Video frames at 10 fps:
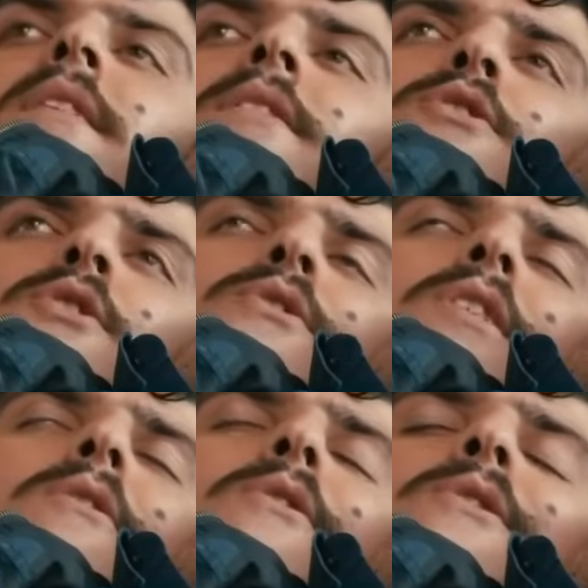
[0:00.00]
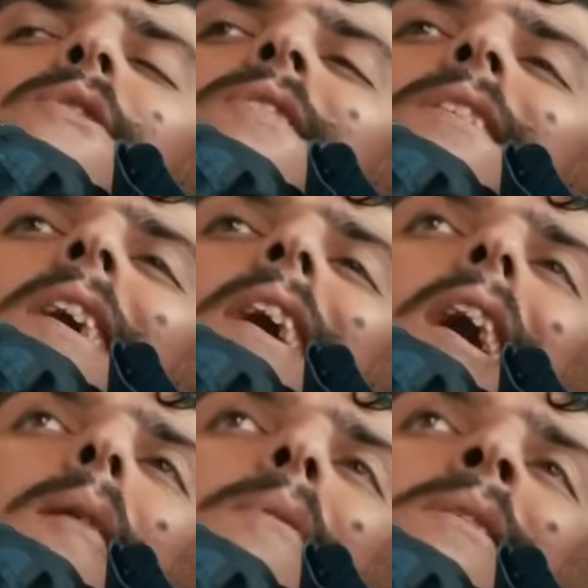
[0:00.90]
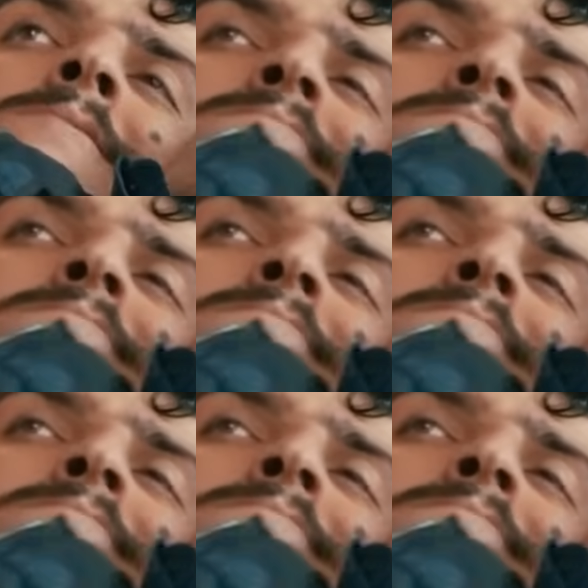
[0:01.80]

Sen de çok güzel kokuyorsun Sezai abi.